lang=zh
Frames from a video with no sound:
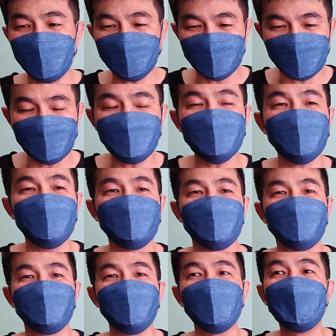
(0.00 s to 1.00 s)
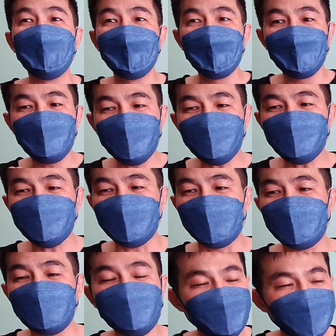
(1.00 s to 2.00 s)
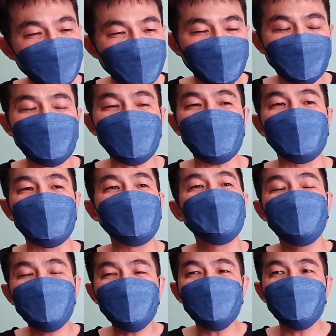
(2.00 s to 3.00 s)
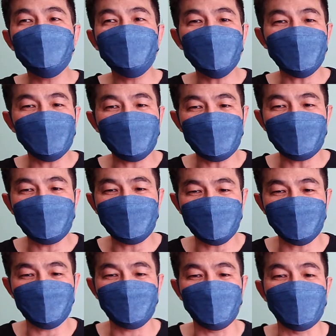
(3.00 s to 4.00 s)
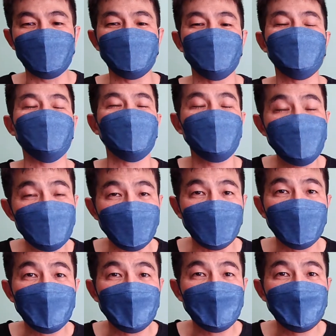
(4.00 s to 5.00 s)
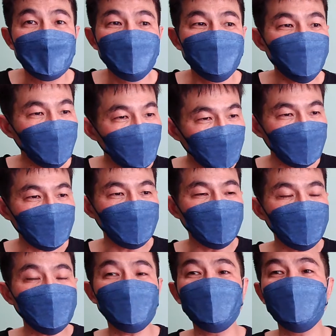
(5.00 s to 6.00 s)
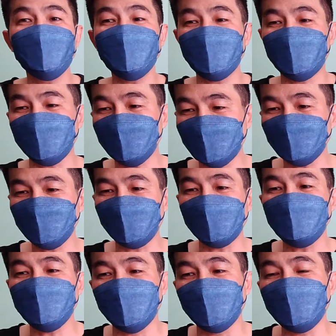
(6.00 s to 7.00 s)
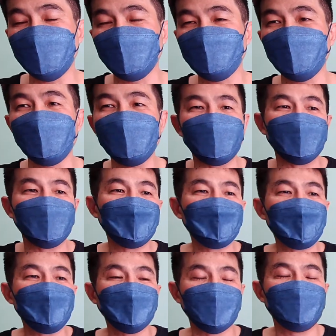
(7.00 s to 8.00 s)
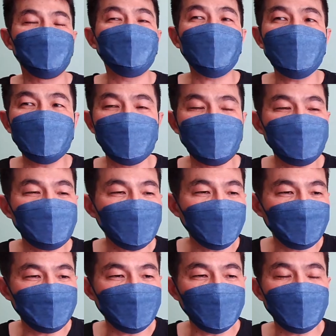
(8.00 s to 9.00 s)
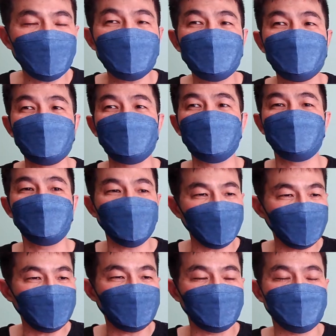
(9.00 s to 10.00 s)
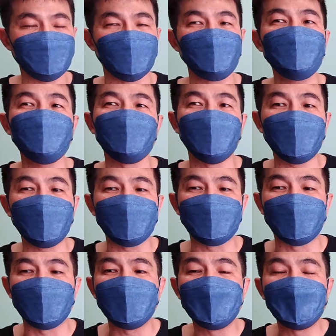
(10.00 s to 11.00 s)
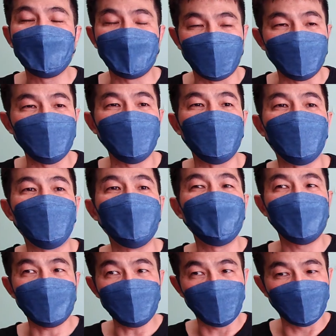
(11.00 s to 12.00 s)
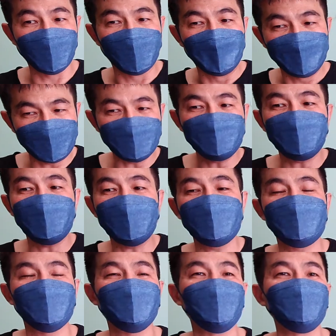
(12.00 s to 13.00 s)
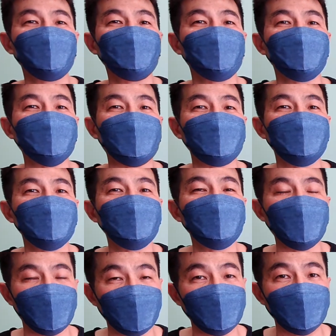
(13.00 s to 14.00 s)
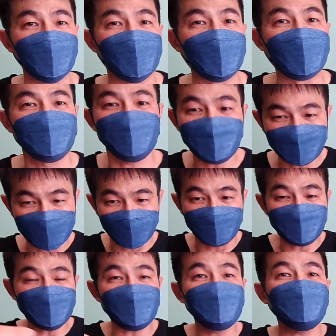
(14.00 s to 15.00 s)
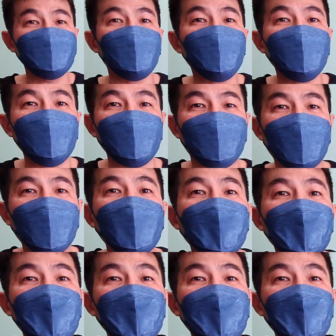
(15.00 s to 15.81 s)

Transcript: 或申诫处分，不想要记在自愿意士官的身上，就会跟义务役的士官协调说：“哎，你帮连上背一个背一个惩处案了，好不好？那我颁发一个工作奖金给你了，就条件交换嘛。